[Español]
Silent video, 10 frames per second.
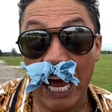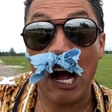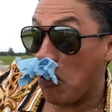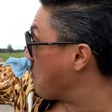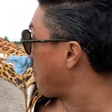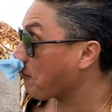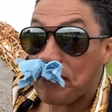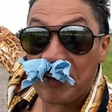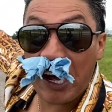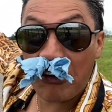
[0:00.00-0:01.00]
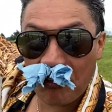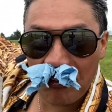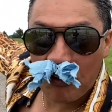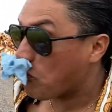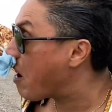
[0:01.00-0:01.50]
Acabo de comprar
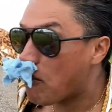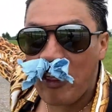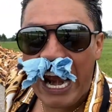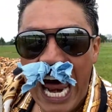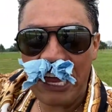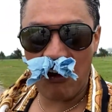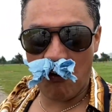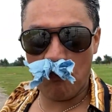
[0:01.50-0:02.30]
un nuevo del año.